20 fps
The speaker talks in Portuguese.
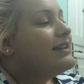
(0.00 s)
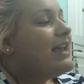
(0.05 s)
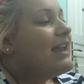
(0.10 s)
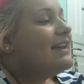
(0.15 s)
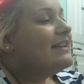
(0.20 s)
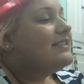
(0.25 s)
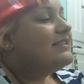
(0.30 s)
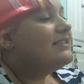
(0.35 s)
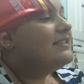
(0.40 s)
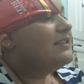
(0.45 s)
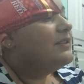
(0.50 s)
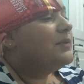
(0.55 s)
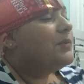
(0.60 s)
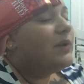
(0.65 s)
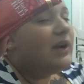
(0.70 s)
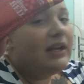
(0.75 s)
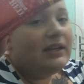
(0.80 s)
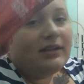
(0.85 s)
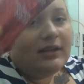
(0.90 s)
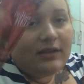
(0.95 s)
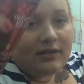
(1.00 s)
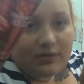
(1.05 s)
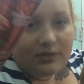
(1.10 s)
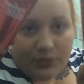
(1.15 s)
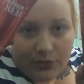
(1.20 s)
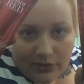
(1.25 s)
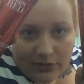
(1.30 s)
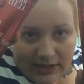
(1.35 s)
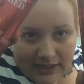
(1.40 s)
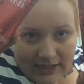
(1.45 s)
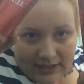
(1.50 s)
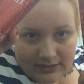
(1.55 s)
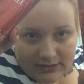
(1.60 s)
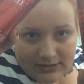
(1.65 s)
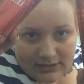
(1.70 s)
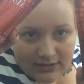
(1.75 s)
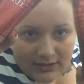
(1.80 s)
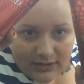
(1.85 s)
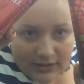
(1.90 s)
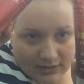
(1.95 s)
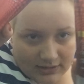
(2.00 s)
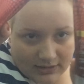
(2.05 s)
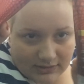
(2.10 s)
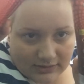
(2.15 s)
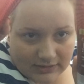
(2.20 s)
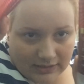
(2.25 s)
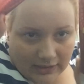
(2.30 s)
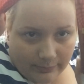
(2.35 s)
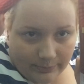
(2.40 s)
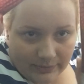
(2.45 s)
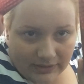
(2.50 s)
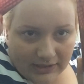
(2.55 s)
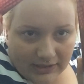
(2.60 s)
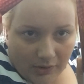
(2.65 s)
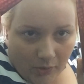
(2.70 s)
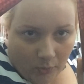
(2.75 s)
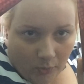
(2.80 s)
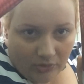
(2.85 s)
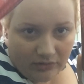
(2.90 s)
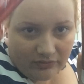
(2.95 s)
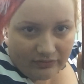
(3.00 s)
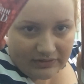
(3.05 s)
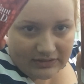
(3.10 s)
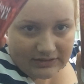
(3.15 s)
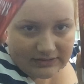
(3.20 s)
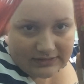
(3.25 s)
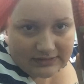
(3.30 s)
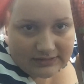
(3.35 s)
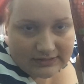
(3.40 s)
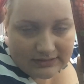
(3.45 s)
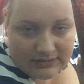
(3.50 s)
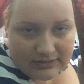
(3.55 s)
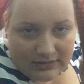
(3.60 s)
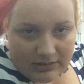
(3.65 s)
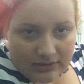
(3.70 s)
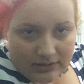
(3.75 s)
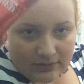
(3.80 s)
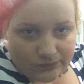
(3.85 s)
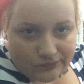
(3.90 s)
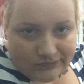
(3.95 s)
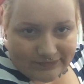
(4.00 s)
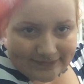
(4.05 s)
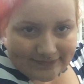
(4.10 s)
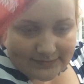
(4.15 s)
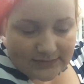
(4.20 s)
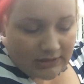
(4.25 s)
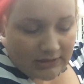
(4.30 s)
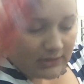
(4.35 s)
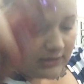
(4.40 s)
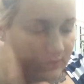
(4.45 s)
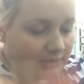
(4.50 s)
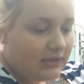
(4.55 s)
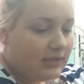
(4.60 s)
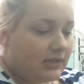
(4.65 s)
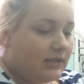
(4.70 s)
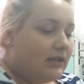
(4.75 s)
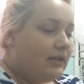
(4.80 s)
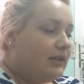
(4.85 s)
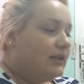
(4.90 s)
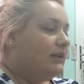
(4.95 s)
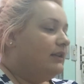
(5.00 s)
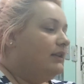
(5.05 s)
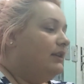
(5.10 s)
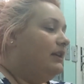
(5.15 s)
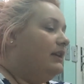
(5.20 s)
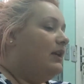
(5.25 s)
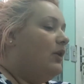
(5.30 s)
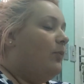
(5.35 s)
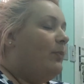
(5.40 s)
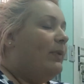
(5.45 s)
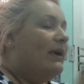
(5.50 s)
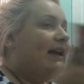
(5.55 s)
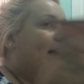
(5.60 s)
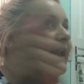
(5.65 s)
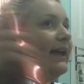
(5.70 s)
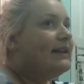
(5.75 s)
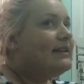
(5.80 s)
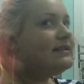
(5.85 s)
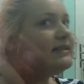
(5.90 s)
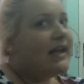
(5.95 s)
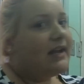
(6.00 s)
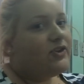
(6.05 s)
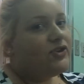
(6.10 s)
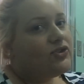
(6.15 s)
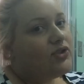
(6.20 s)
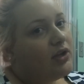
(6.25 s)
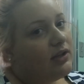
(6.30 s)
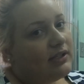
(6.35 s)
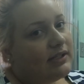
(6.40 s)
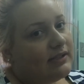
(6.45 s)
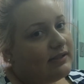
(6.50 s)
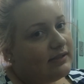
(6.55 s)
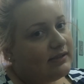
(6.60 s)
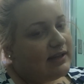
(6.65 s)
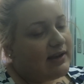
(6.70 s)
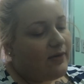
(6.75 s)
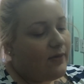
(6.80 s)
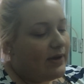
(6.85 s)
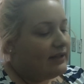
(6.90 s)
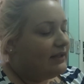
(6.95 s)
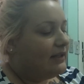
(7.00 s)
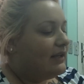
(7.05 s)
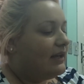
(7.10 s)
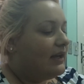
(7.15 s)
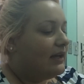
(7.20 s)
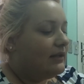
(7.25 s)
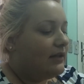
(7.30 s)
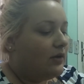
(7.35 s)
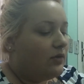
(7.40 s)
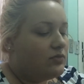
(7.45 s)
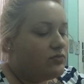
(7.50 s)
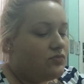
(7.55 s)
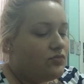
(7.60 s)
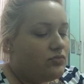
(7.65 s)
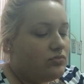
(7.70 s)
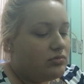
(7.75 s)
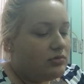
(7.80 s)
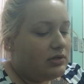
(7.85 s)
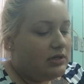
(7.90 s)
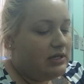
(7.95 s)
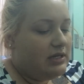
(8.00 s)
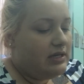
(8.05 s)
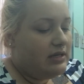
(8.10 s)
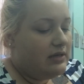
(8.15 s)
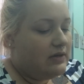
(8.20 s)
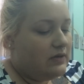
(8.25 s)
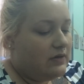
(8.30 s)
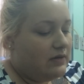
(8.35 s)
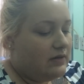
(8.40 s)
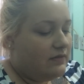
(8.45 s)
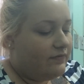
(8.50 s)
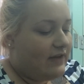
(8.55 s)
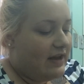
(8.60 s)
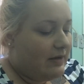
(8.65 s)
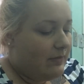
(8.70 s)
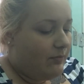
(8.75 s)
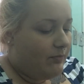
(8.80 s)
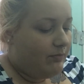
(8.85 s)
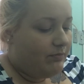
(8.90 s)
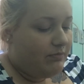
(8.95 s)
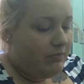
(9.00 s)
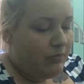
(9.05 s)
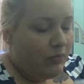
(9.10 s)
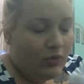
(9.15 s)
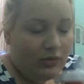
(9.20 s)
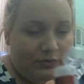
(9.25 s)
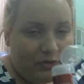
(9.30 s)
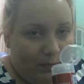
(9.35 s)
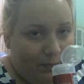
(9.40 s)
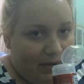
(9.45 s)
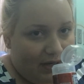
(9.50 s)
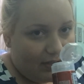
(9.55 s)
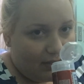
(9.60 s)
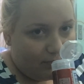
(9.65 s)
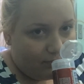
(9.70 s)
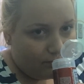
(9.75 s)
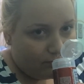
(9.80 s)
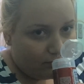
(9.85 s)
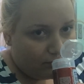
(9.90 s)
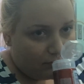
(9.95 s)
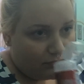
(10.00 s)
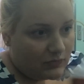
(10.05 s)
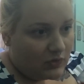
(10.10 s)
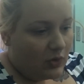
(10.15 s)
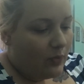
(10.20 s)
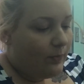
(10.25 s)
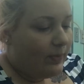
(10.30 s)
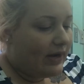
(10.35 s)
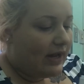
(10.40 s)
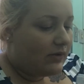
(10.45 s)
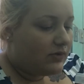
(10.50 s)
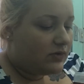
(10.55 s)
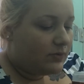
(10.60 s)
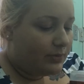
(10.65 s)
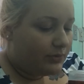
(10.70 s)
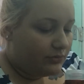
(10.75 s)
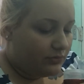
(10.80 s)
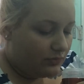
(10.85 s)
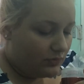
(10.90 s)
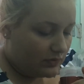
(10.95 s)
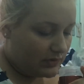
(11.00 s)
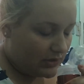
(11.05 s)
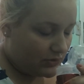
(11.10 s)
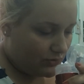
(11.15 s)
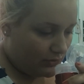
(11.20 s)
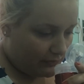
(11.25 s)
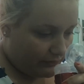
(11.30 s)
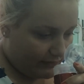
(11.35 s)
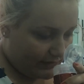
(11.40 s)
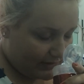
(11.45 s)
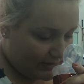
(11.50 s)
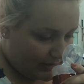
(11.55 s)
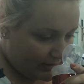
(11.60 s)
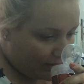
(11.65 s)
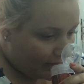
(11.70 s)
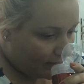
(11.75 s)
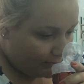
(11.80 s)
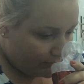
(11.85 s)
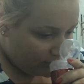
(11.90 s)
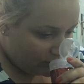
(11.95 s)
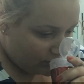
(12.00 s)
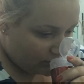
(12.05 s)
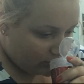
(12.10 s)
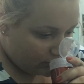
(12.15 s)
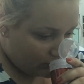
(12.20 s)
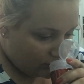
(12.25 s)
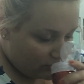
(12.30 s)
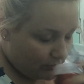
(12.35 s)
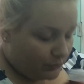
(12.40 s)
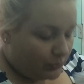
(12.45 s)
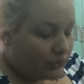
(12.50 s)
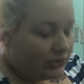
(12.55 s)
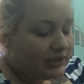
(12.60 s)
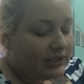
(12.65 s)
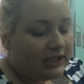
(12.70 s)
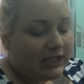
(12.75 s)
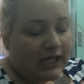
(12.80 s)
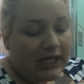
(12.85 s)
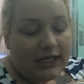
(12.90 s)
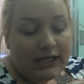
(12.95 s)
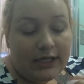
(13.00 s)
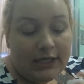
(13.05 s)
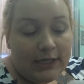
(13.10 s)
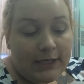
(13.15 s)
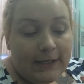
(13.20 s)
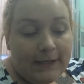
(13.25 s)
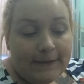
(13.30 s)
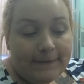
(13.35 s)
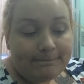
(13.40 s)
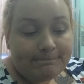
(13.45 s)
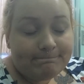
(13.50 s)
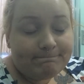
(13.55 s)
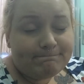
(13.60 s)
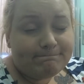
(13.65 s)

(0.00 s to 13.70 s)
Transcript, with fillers: que é esse Radiant Red, que é pra ruivas. E eu paguei 7 dólares e 50 em cada um. E vale muito a pena, comprar os produtos da John Frida lá, porque